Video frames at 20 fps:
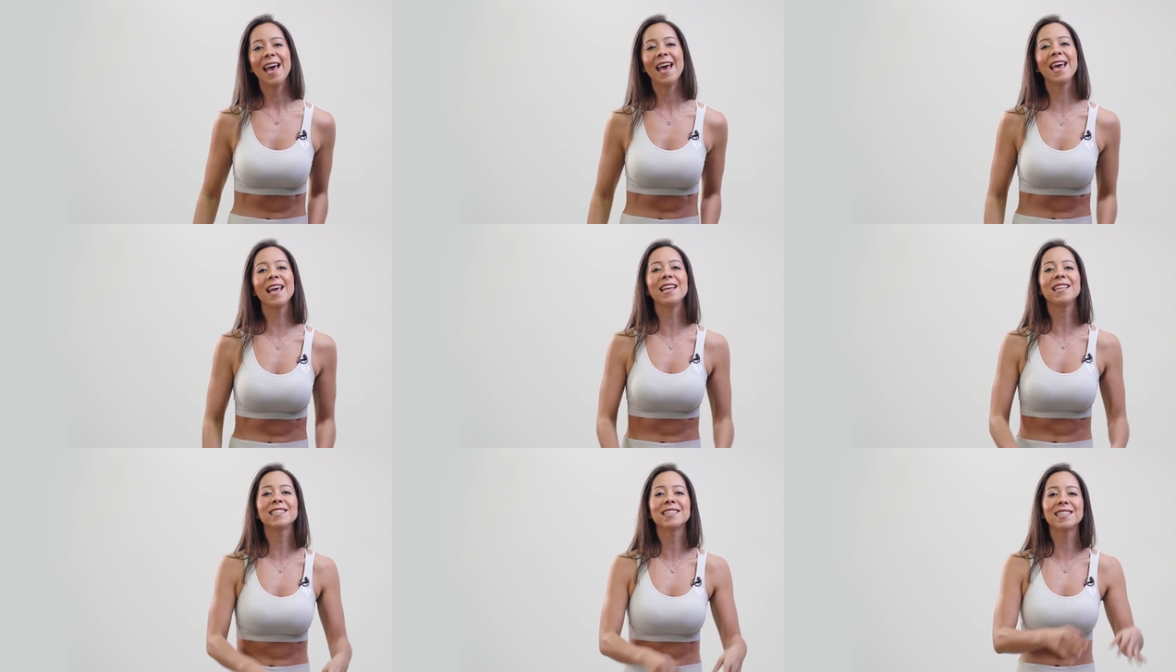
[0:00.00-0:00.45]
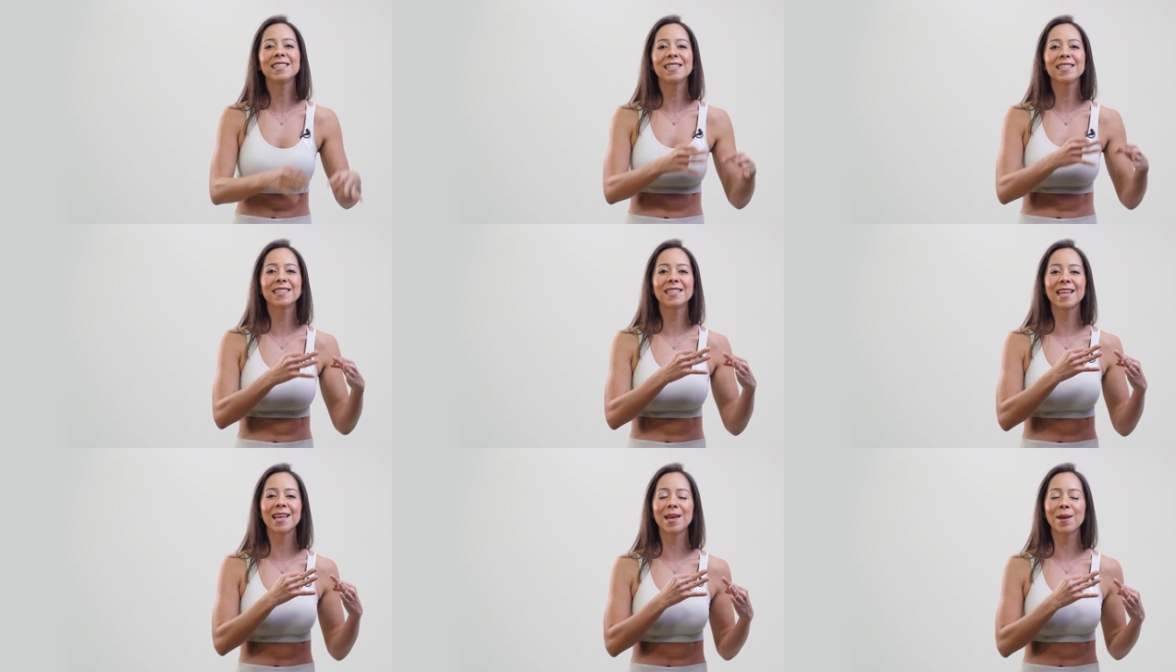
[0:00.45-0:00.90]
el
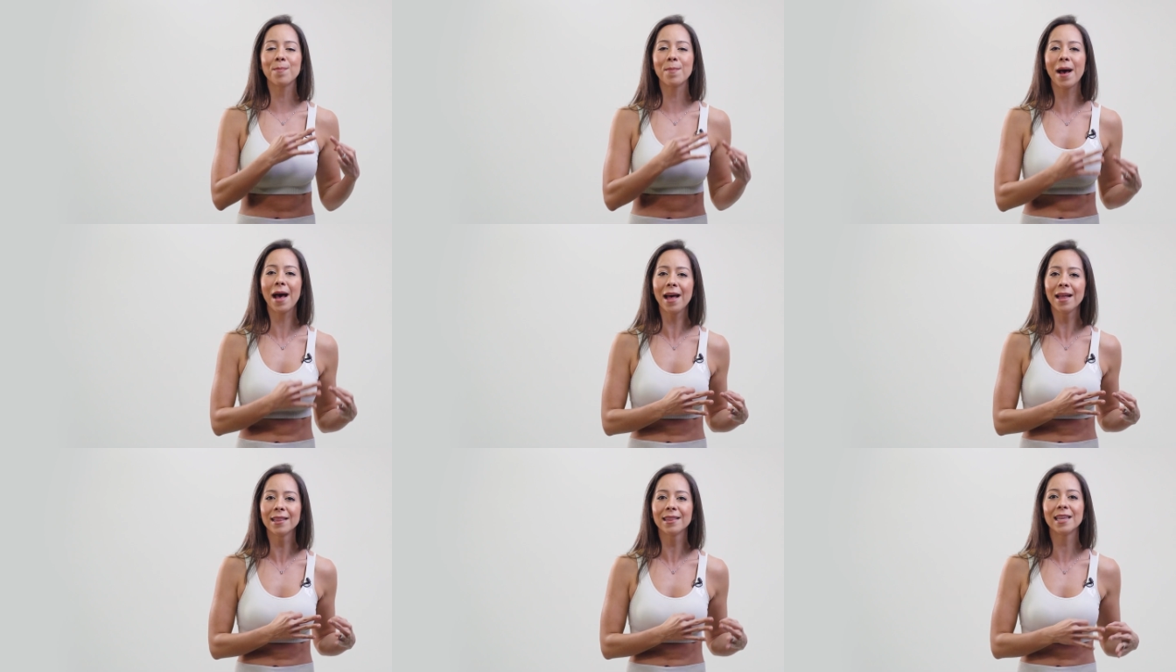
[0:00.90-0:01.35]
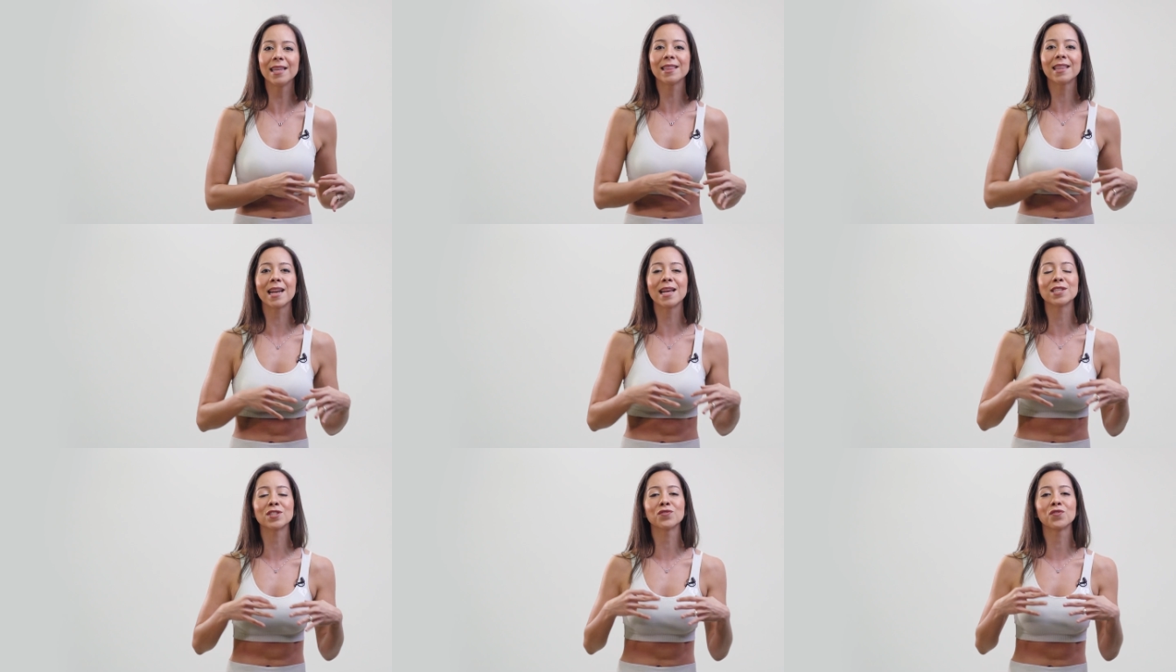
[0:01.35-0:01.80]
sistema de
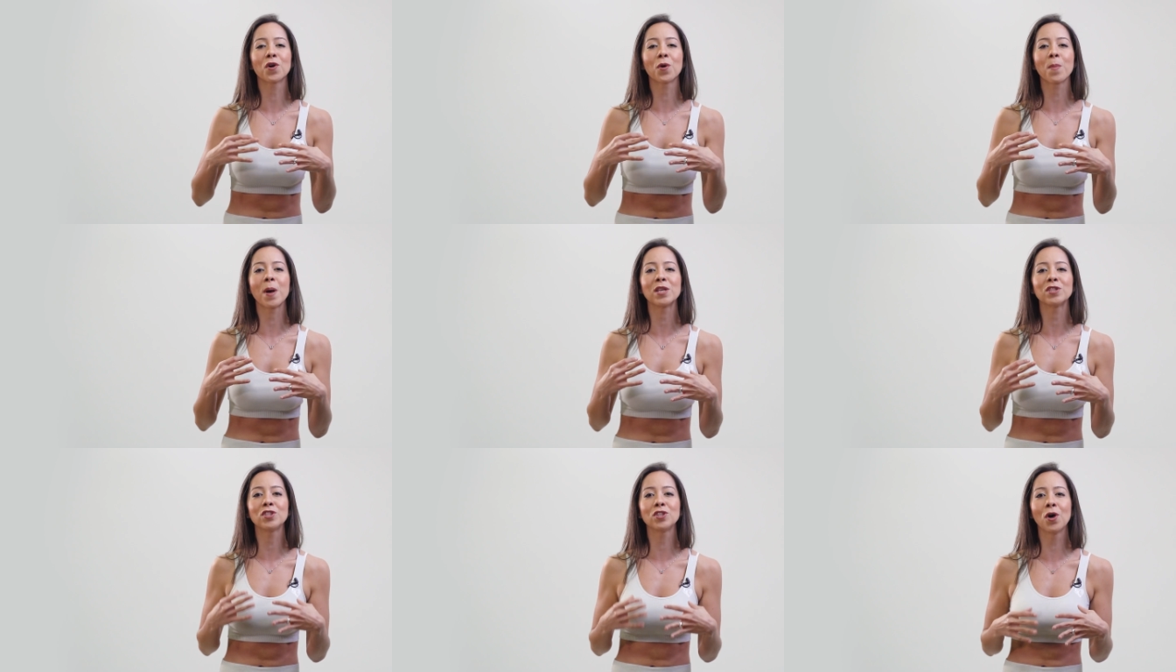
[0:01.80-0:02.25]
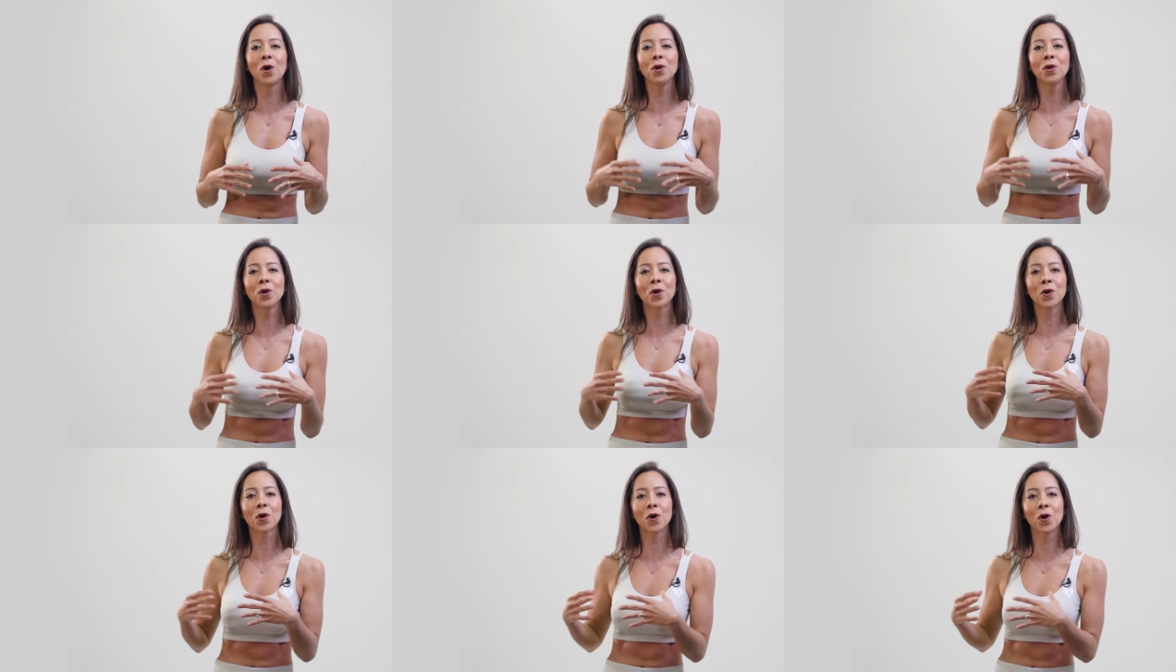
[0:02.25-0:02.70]

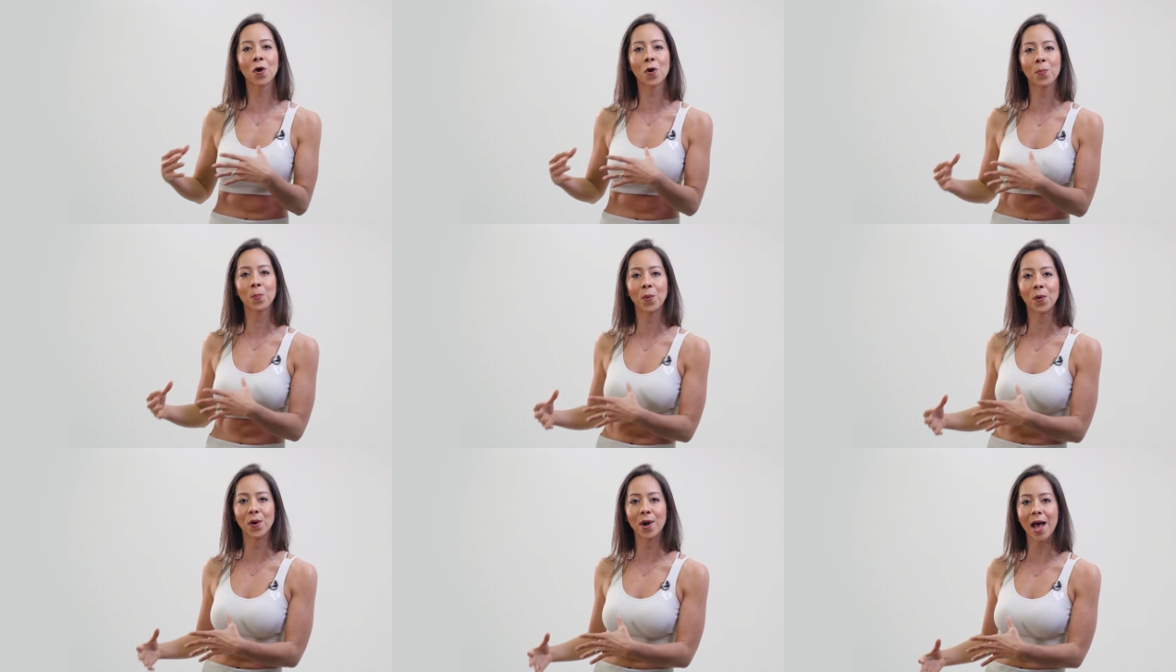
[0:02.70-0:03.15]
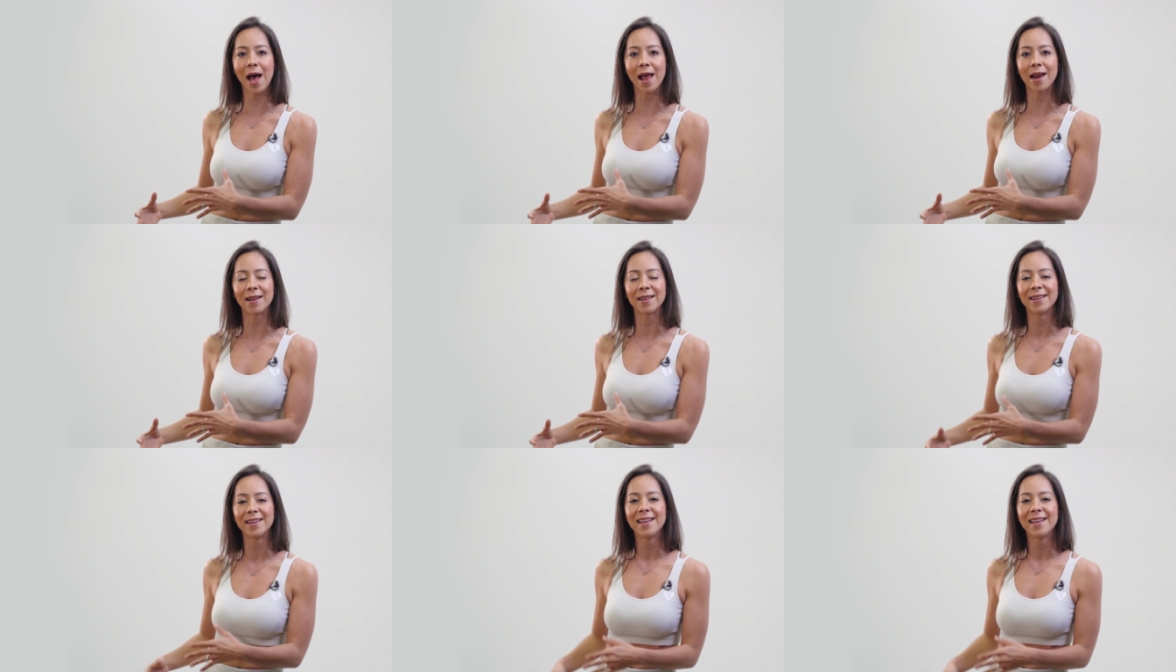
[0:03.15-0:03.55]
transformación corporal